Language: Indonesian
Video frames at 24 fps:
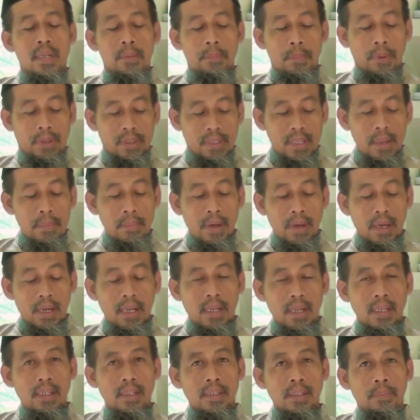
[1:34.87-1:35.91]

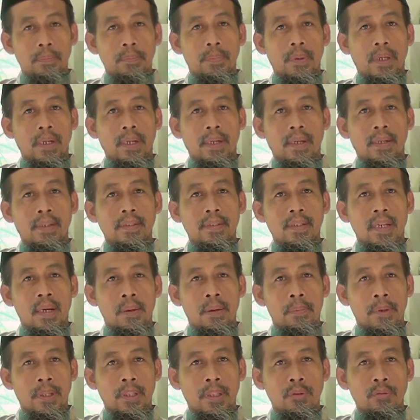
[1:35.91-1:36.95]
Pertama, para
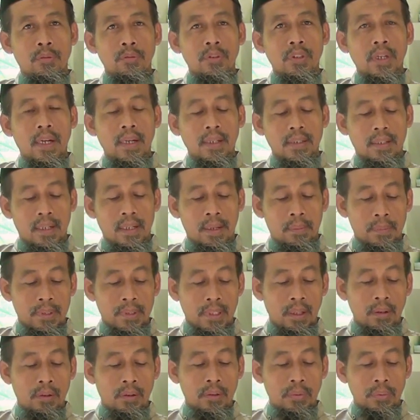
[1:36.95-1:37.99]
sahabatku yang
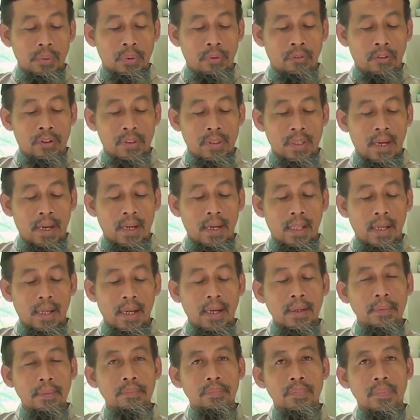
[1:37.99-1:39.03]
dirahmati Allah SWT
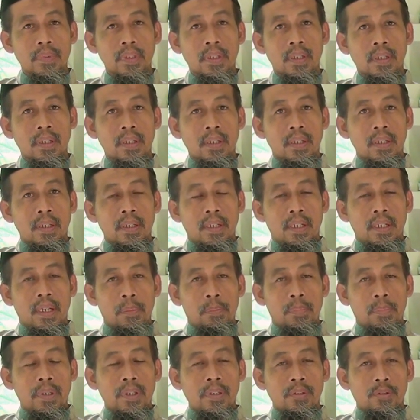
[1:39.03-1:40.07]

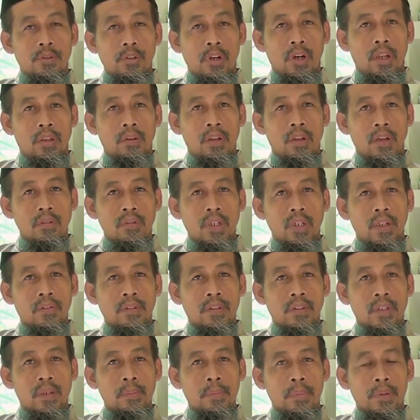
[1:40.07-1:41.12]
Nabi Shallallahu Alaihi
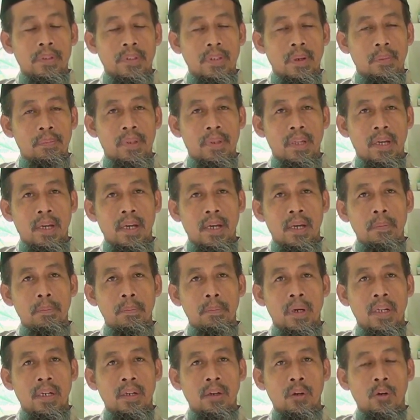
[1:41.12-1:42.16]
Wasallam bersabda,
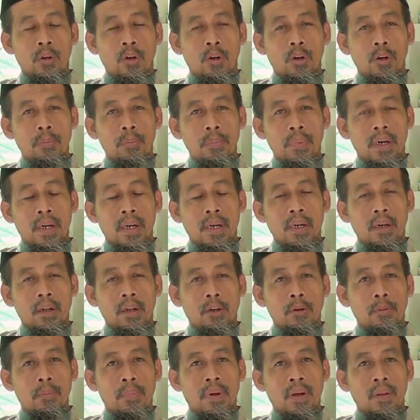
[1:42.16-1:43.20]
"Man qoma
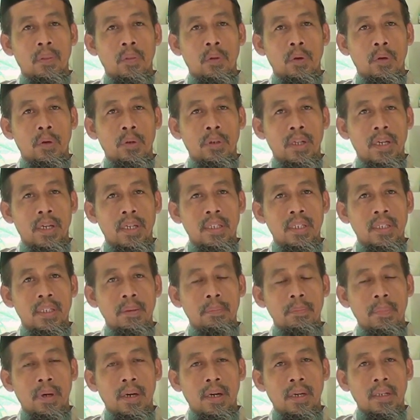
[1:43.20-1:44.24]
Ramadana
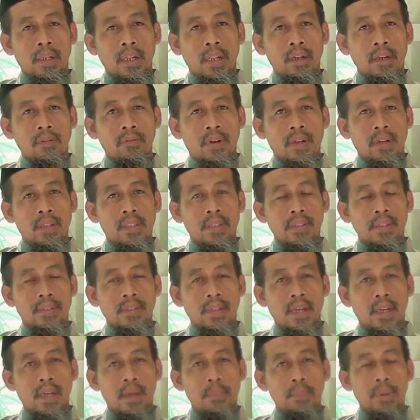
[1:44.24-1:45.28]
imanan
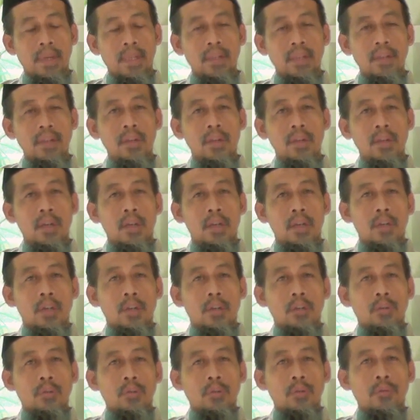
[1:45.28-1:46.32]
wahtisaban,
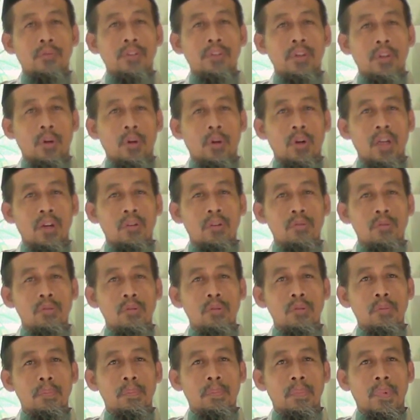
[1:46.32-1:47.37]

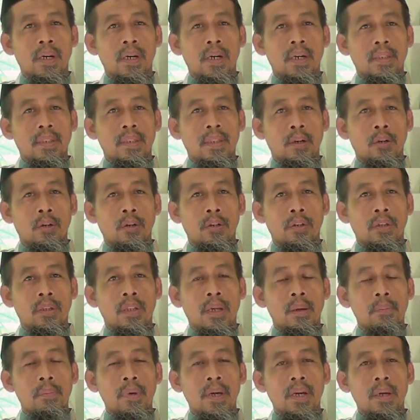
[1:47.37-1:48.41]
ghufirallahu ma
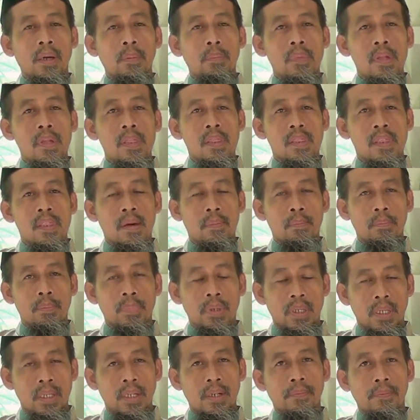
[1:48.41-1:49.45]
taqaddama min
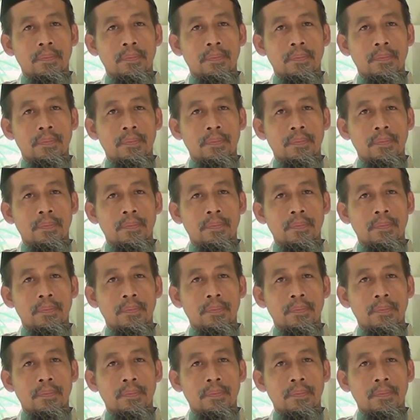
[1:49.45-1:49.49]
dzambih."